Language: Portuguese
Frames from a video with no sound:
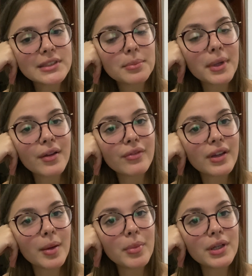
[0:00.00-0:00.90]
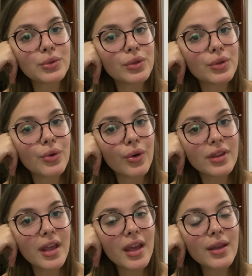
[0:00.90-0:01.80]
pra ver a abertura do
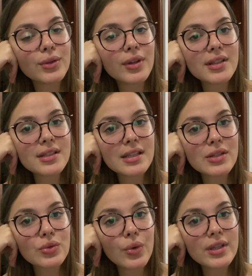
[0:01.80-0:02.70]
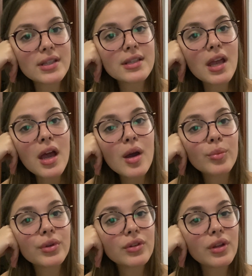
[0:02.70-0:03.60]
rodeio e todas essas coisas,
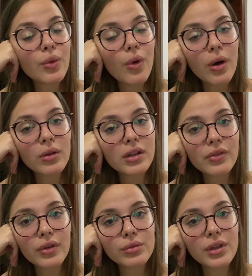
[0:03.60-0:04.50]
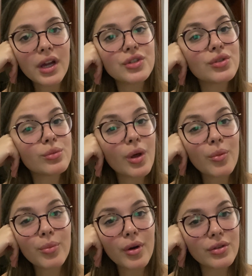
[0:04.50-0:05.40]
porque eu tenho aula da faculdade e eu
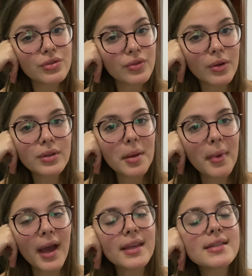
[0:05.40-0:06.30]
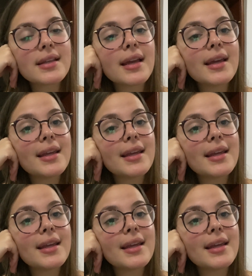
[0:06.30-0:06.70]
não posso faltar mais.